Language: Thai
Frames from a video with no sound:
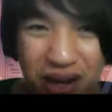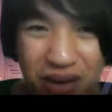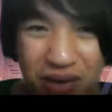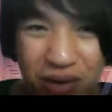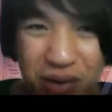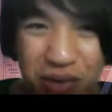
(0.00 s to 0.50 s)
ต้อง
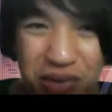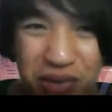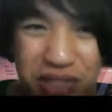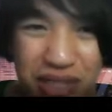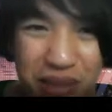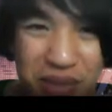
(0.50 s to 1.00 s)
ขอขอบคุณ
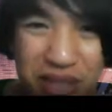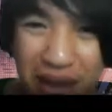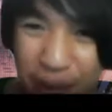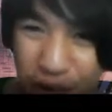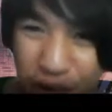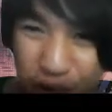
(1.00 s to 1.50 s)
สี่ทับสาม
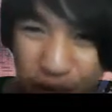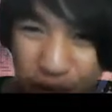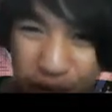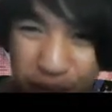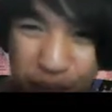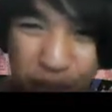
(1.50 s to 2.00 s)
แล้วขอก
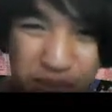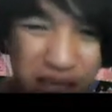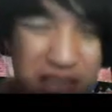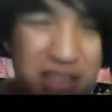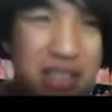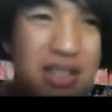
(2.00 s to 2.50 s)
ดปุ่มเช็
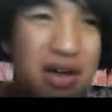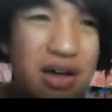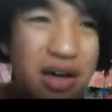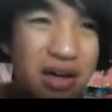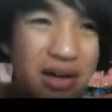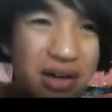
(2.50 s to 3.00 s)
คชื่อก่อ
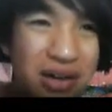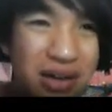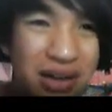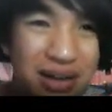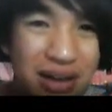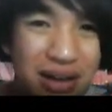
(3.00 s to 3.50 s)
น
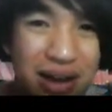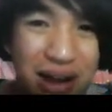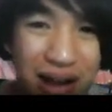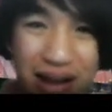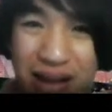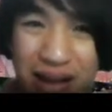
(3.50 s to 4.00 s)
นะฮะ
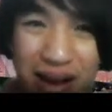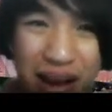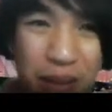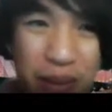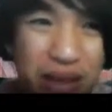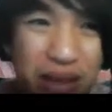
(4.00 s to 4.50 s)
ใคร
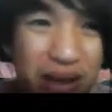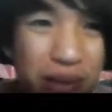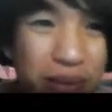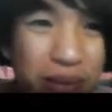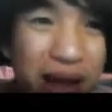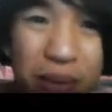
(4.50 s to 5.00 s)
มี
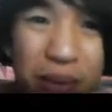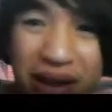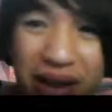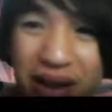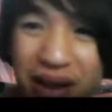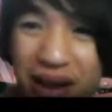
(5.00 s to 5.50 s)
คำถามอะไร
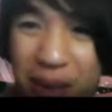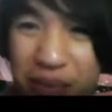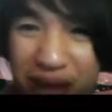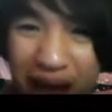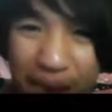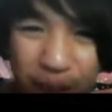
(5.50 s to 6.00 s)
นะครับ
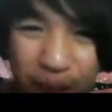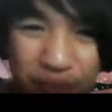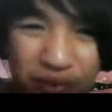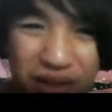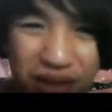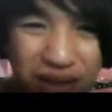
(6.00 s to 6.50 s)
ถาม
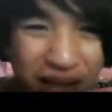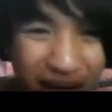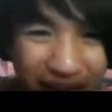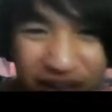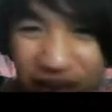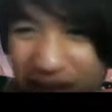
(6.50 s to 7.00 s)
นึกตึ้ง
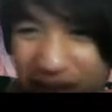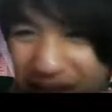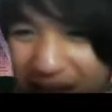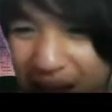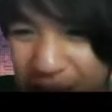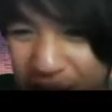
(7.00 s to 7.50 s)
ได้ตอนนี้
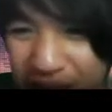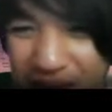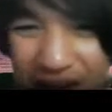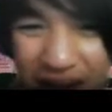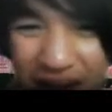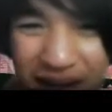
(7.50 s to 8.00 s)
ถามตอนนี้
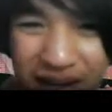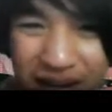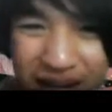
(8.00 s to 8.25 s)
ก็ได้ หรือ